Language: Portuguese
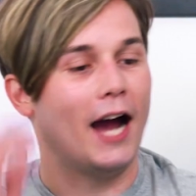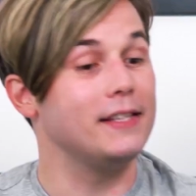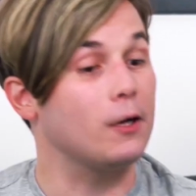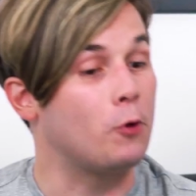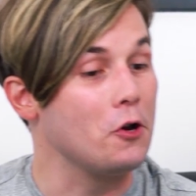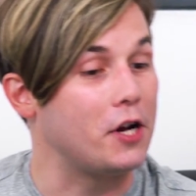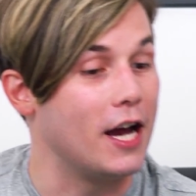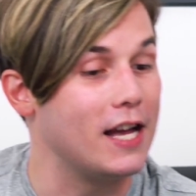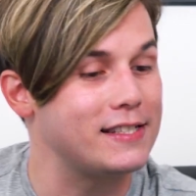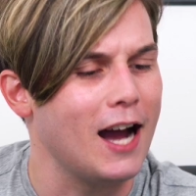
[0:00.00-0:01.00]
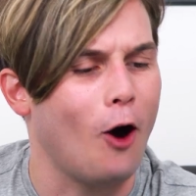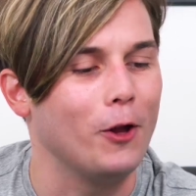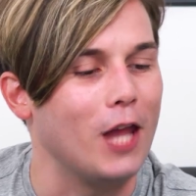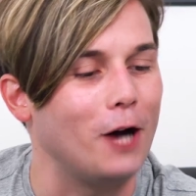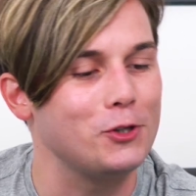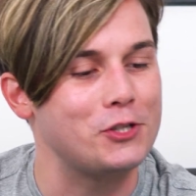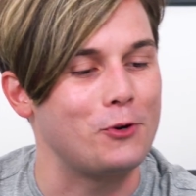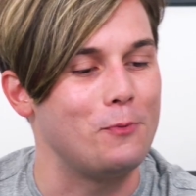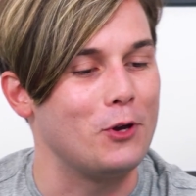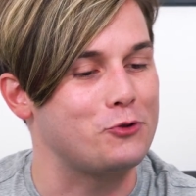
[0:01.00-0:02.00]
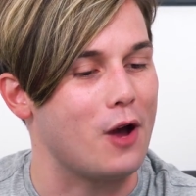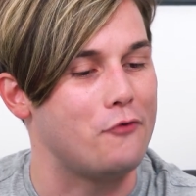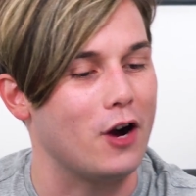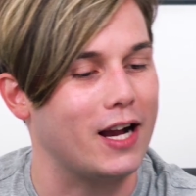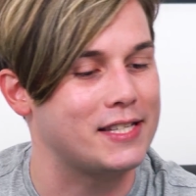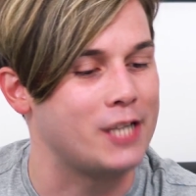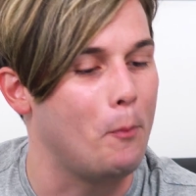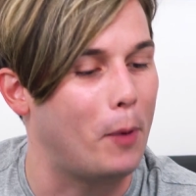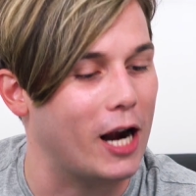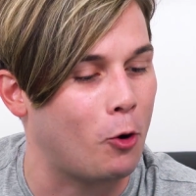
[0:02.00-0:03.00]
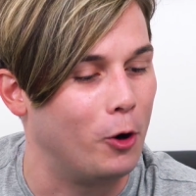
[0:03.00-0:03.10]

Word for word: Ainda quando criança, Ronaldo descobriu sua vocação para